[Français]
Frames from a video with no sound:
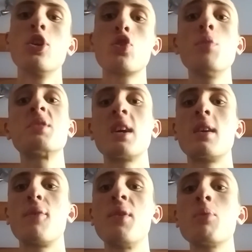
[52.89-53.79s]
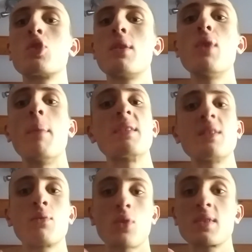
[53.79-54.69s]
Cube, c'est un film que j'ai vu il y a pas si
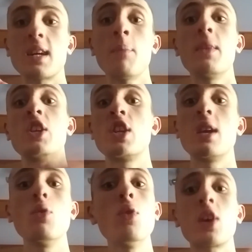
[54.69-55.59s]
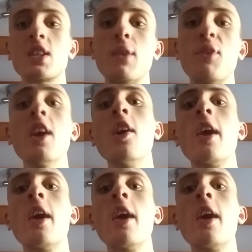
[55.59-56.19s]
longtemps que ça, et j'ai ultra kiffé.